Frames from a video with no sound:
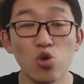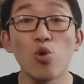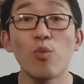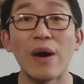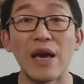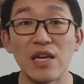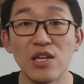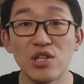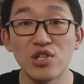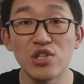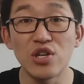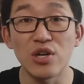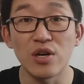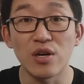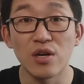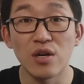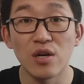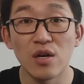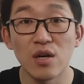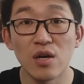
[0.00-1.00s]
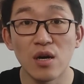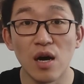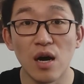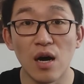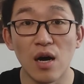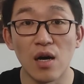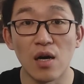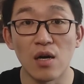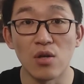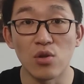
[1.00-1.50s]
东北易帜。
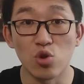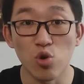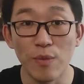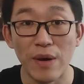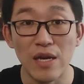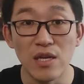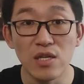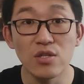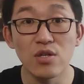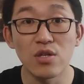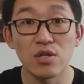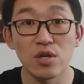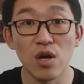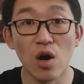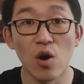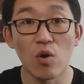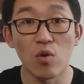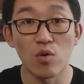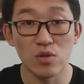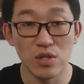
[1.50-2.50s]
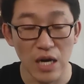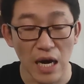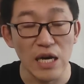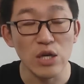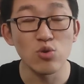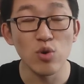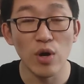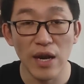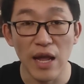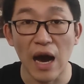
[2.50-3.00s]
呃，东北易帜之后，
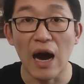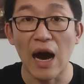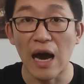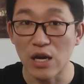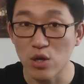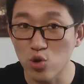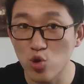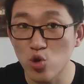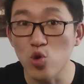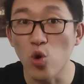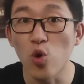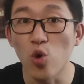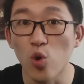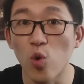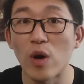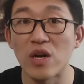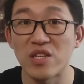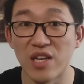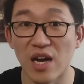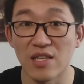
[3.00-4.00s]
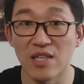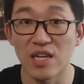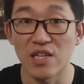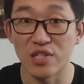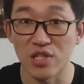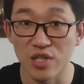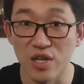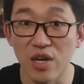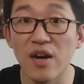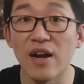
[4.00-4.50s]
张学良还送过蒋介
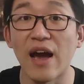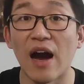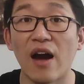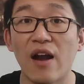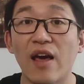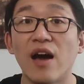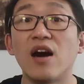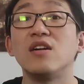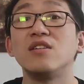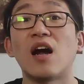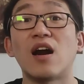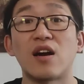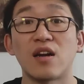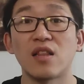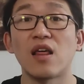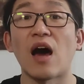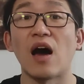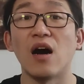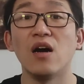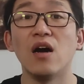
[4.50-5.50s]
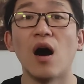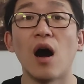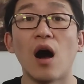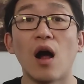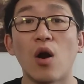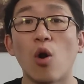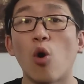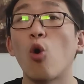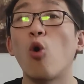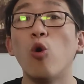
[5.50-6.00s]
石两辆这样的坦克。
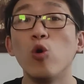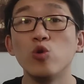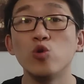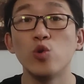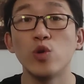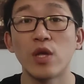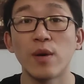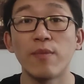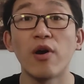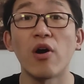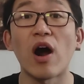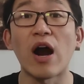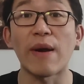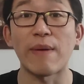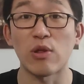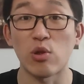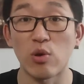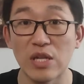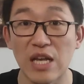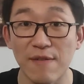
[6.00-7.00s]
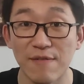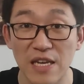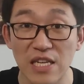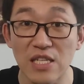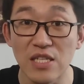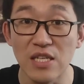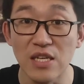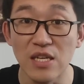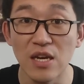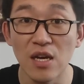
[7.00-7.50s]
然后空军他们有二百多架
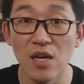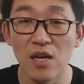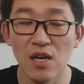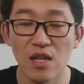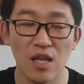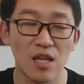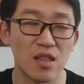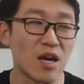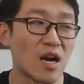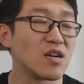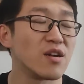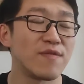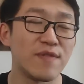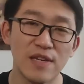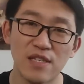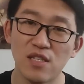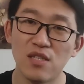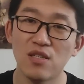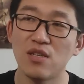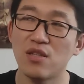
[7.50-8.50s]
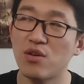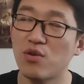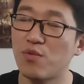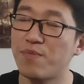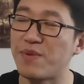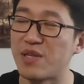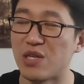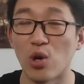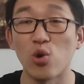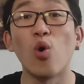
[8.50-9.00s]
飞机，呃，当然这飞机都
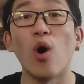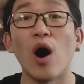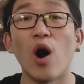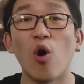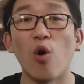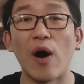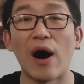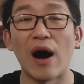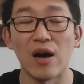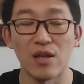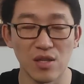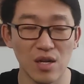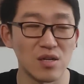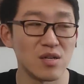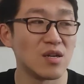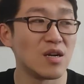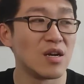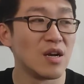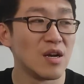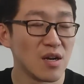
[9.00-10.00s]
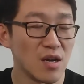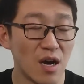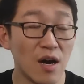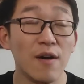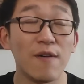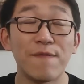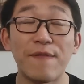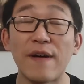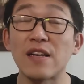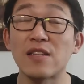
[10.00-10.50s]
比较落后啊。但是，
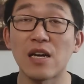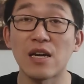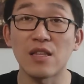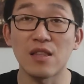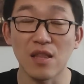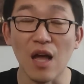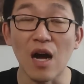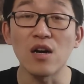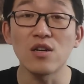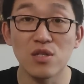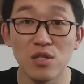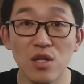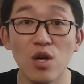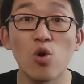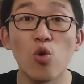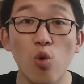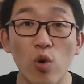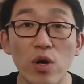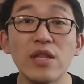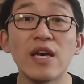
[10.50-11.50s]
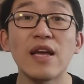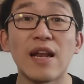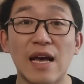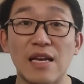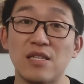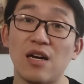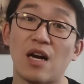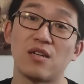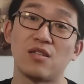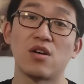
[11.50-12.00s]
呃，放在当时的国内
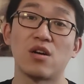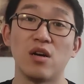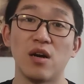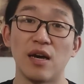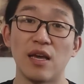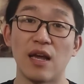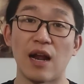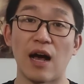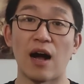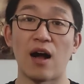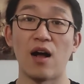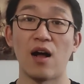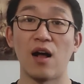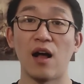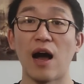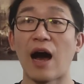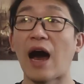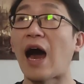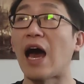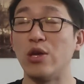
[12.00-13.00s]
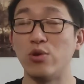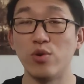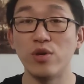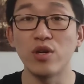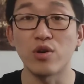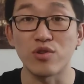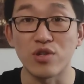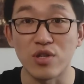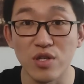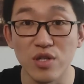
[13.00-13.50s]
来讲是可以了。海
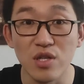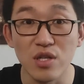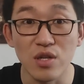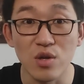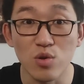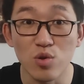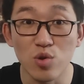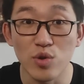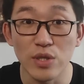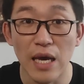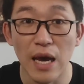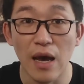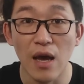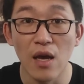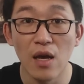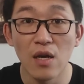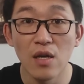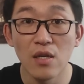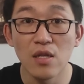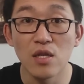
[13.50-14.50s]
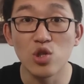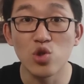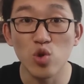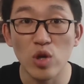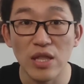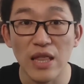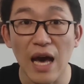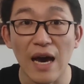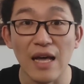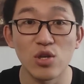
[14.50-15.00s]
军有十几艘军舰，那
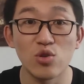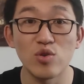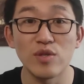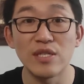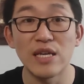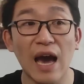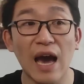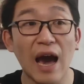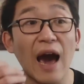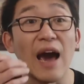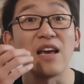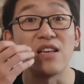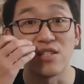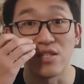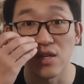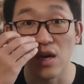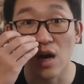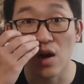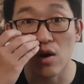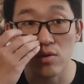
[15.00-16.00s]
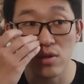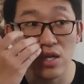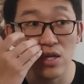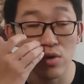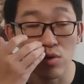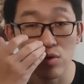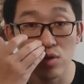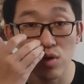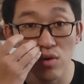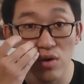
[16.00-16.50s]
最大的舰“海旗号”
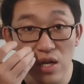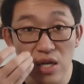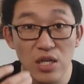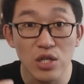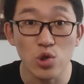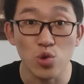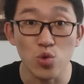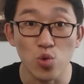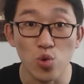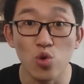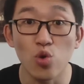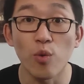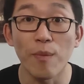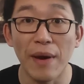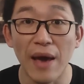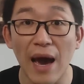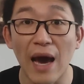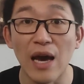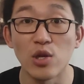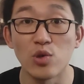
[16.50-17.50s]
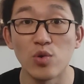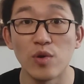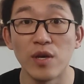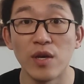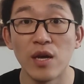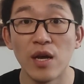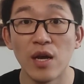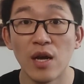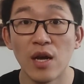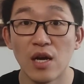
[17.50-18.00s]
那时候就隶属于东北海
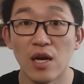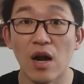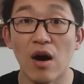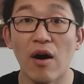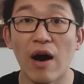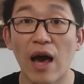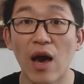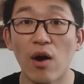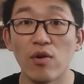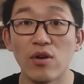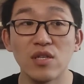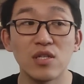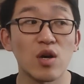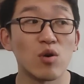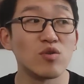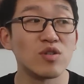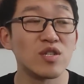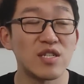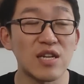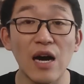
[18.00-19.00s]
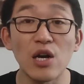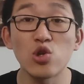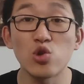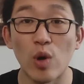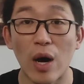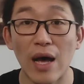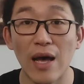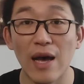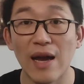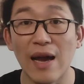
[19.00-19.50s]
军。然后还有一艘商
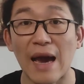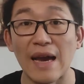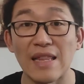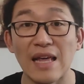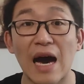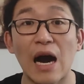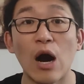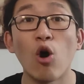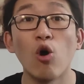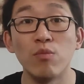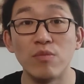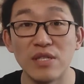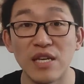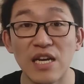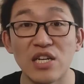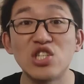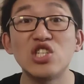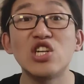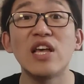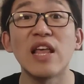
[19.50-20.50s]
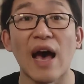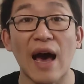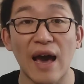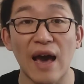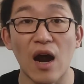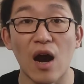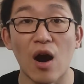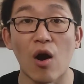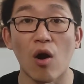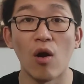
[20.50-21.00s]
船改的航空母舰“镇海
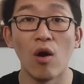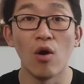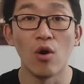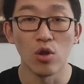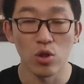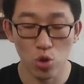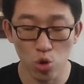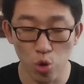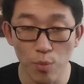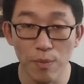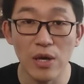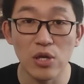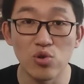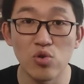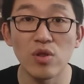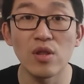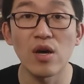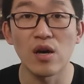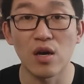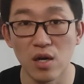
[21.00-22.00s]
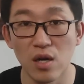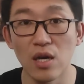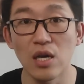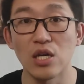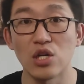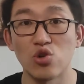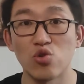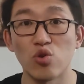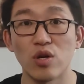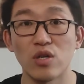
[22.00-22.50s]
号”。东北军呢可
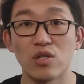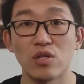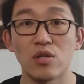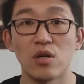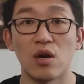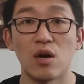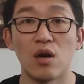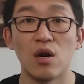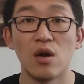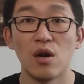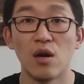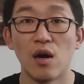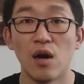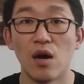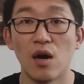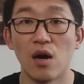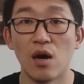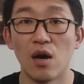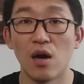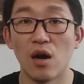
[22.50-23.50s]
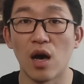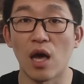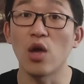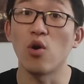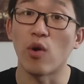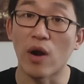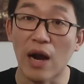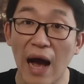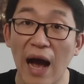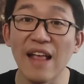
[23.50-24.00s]
以说是，呃，很
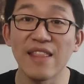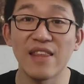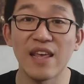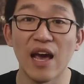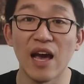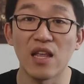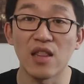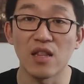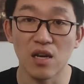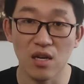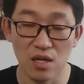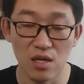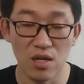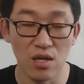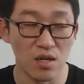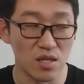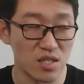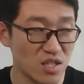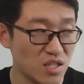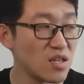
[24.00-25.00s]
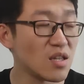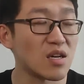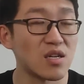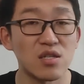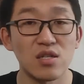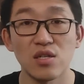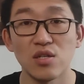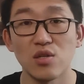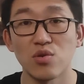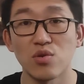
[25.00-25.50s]
有看点。那可惜
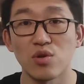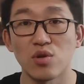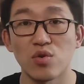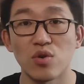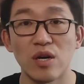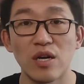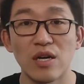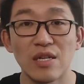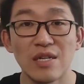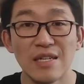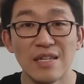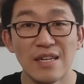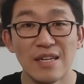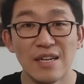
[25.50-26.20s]
的是，就是说。